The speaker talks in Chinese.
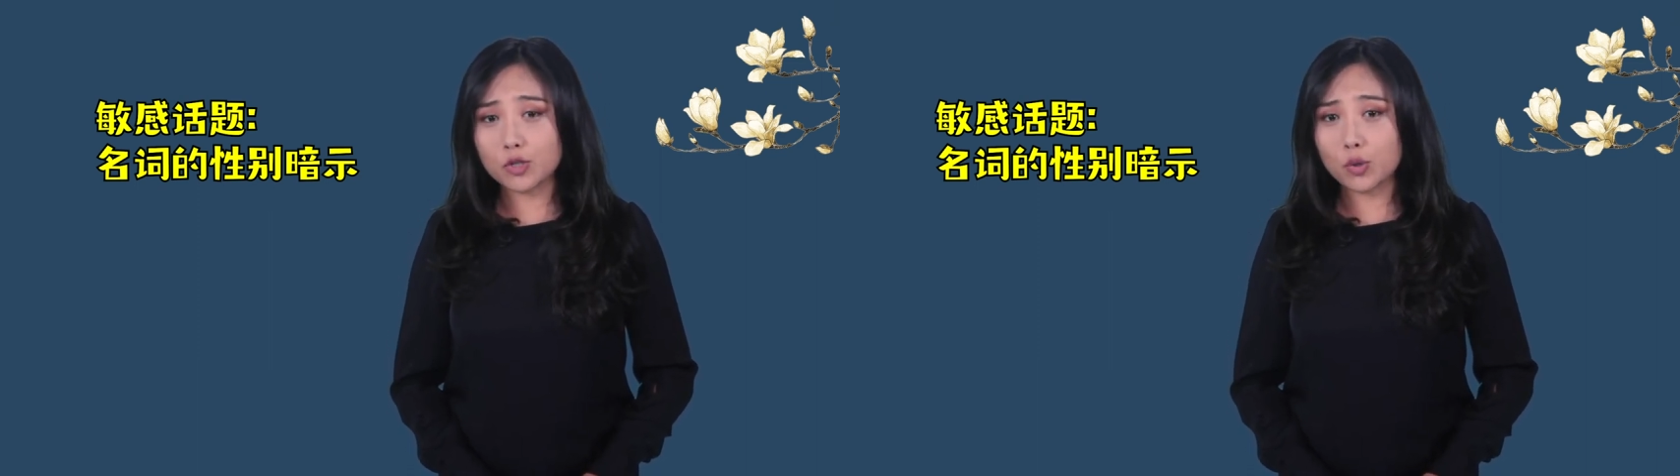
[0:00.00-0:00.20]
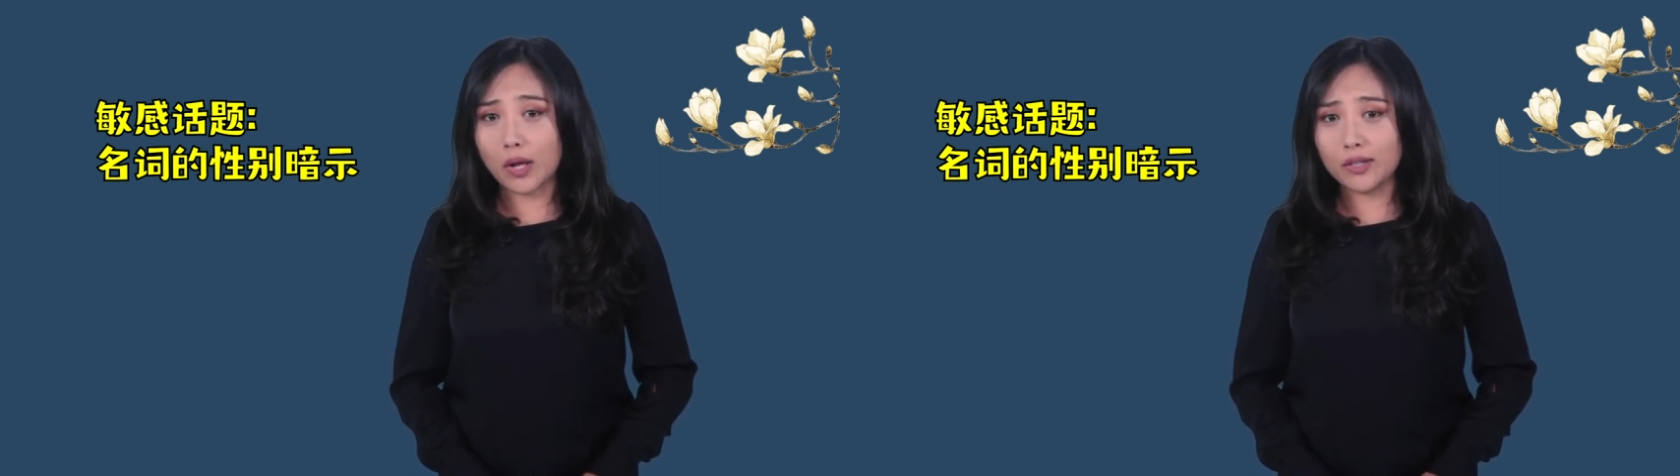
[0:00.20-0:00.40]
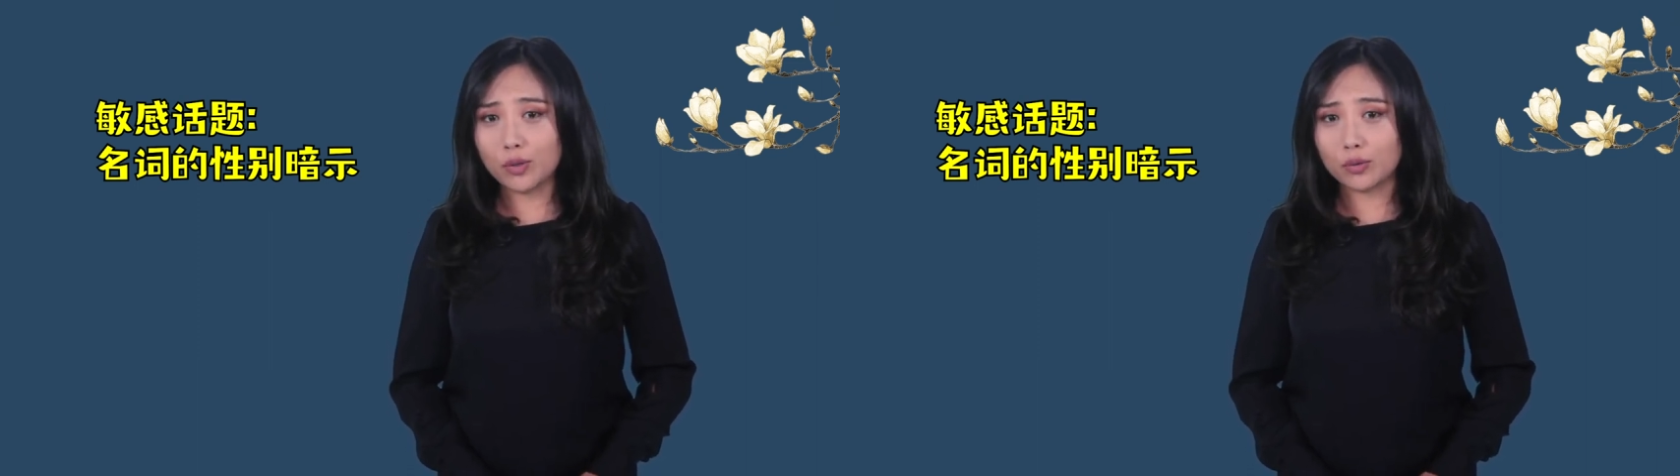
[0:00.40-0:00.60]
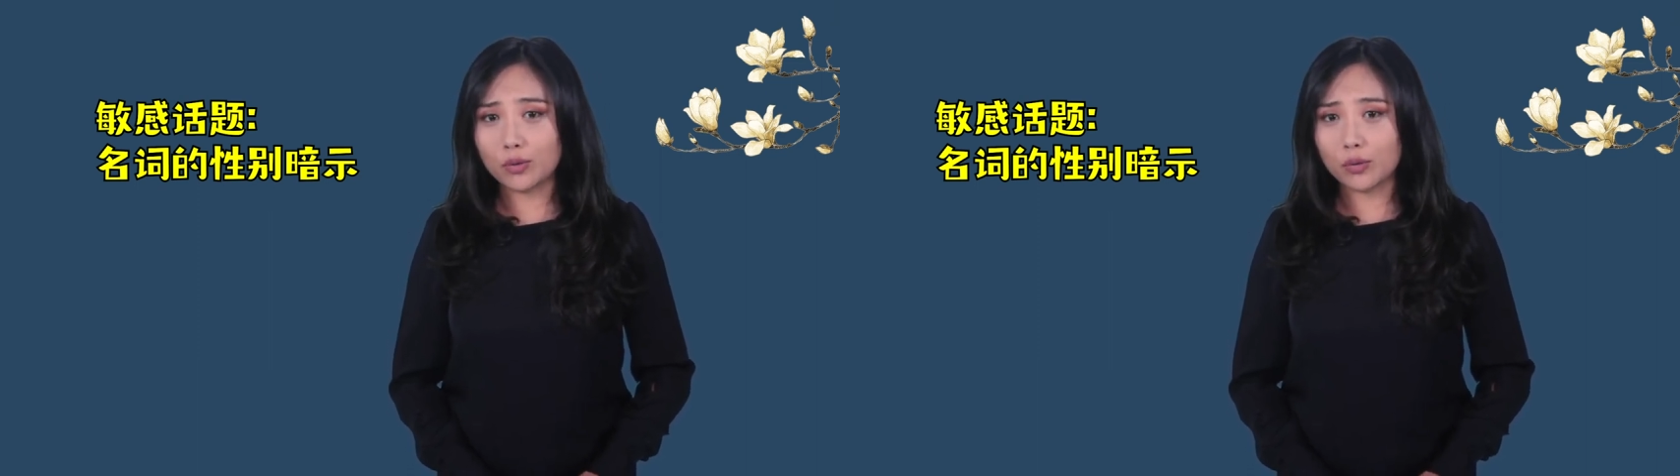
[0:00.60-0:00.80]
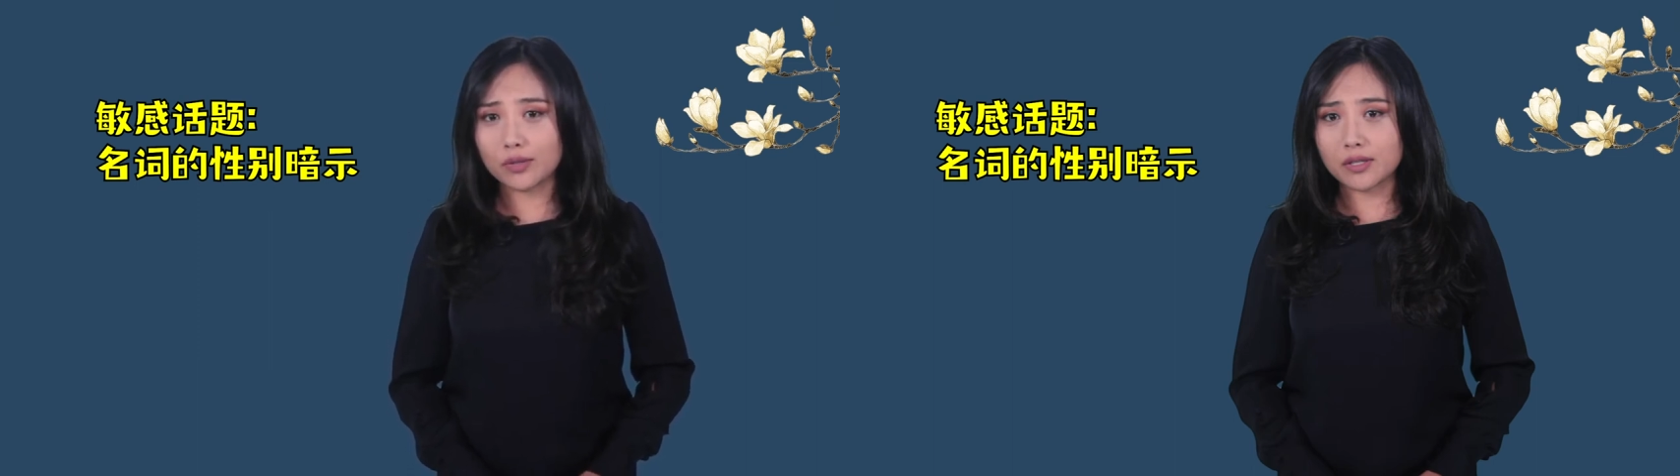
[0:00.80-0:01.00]
传统
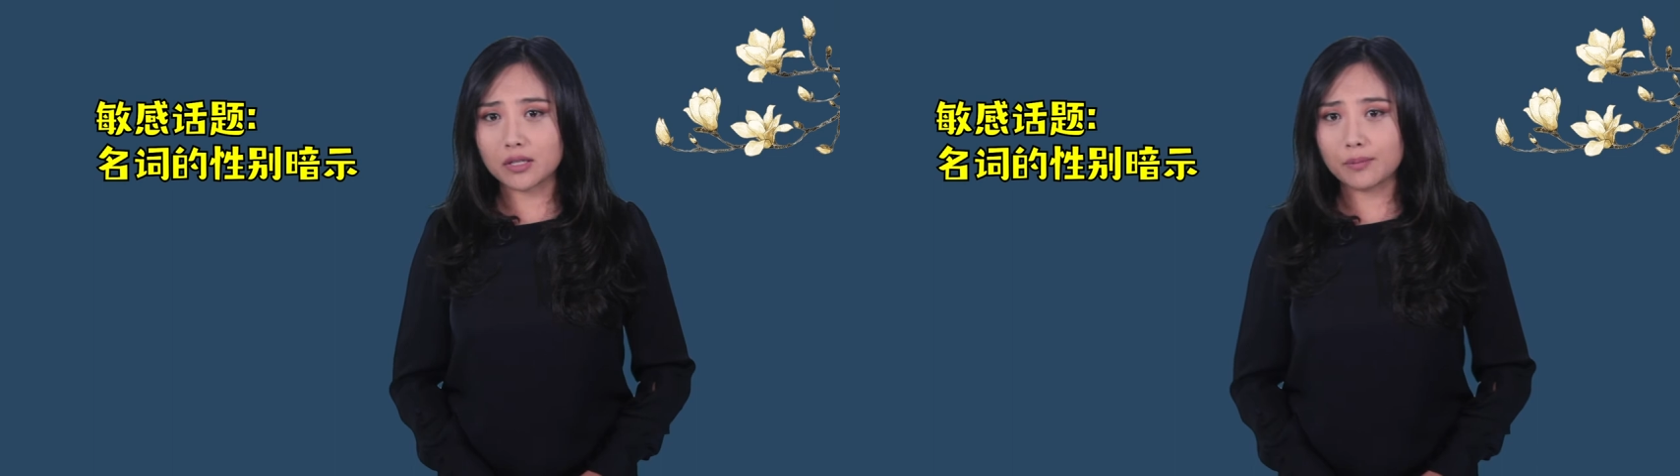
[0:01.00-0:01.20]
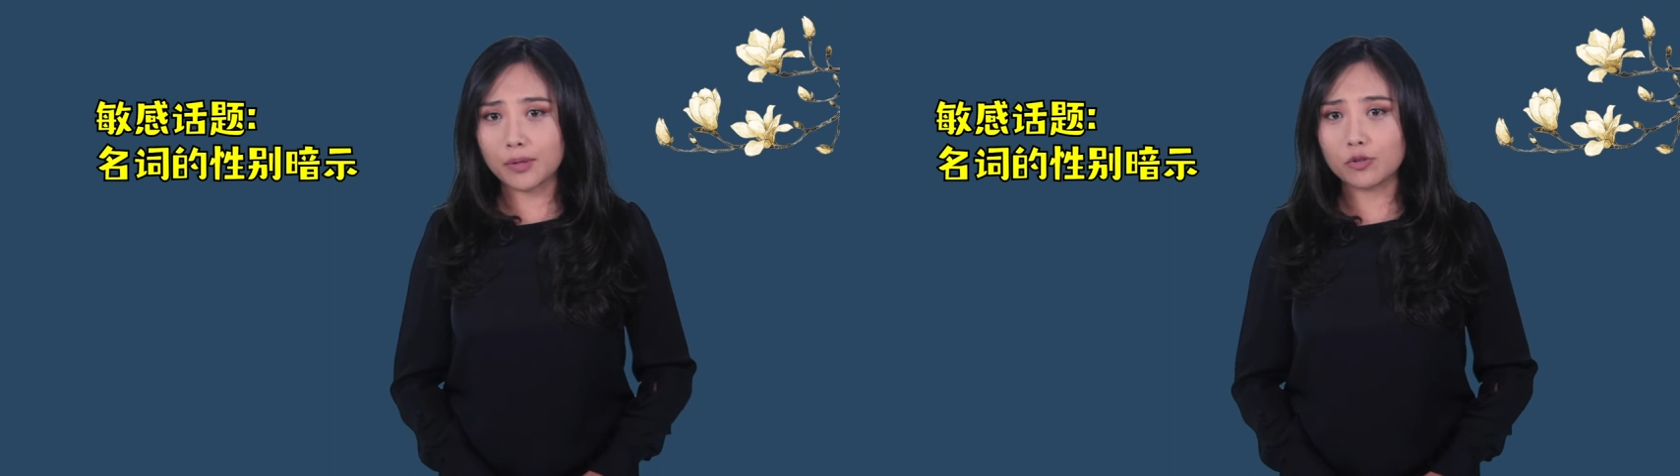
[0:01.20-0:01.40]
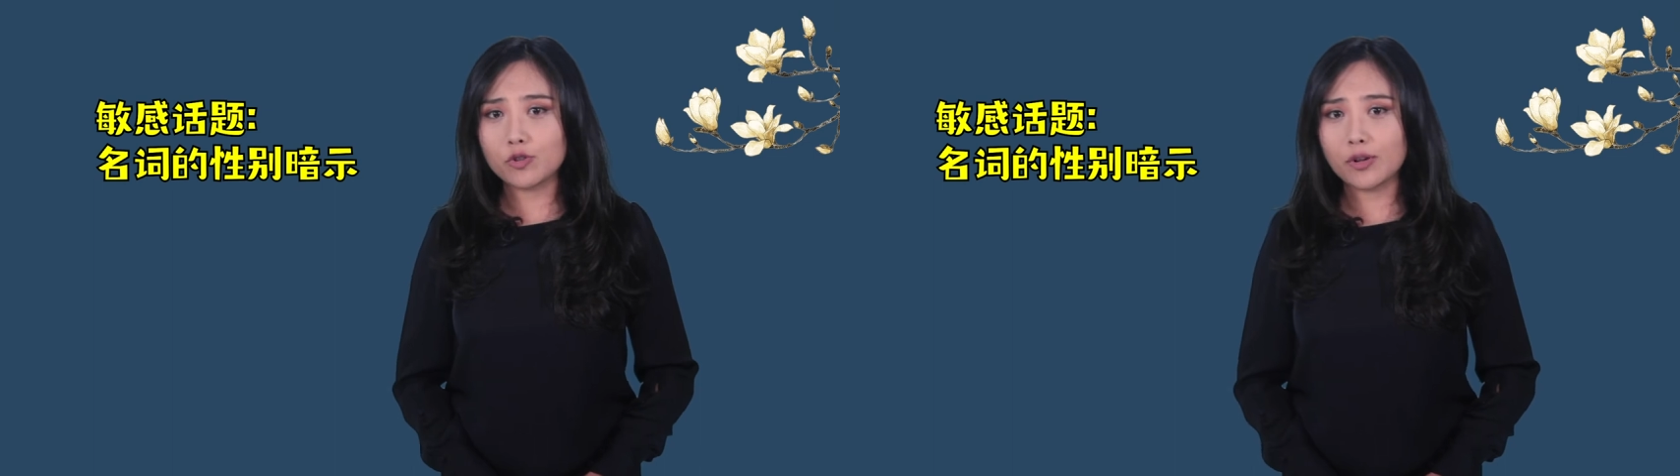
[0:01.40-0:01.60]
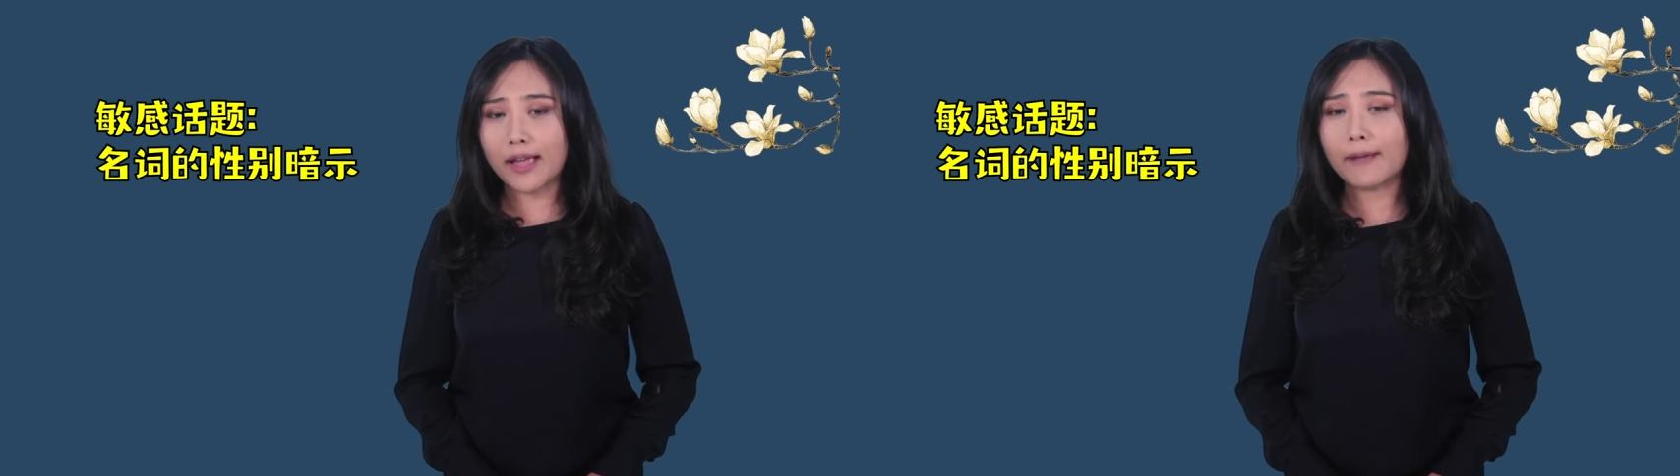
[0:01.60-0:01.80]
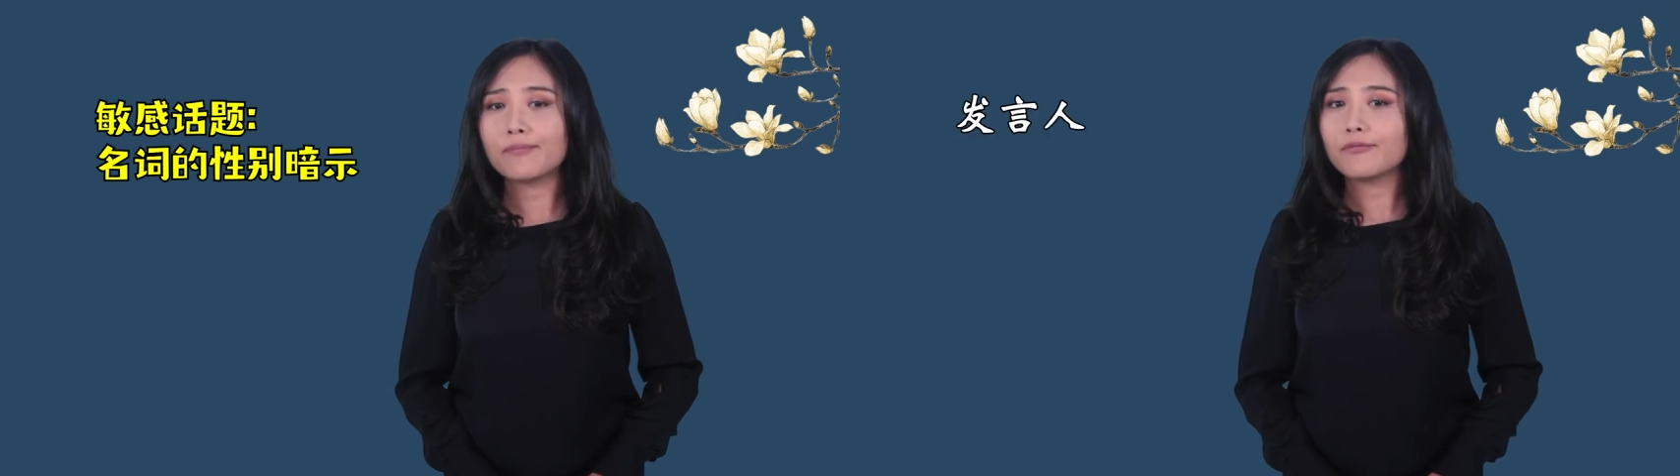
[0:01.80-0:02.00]
用词，比如说呀，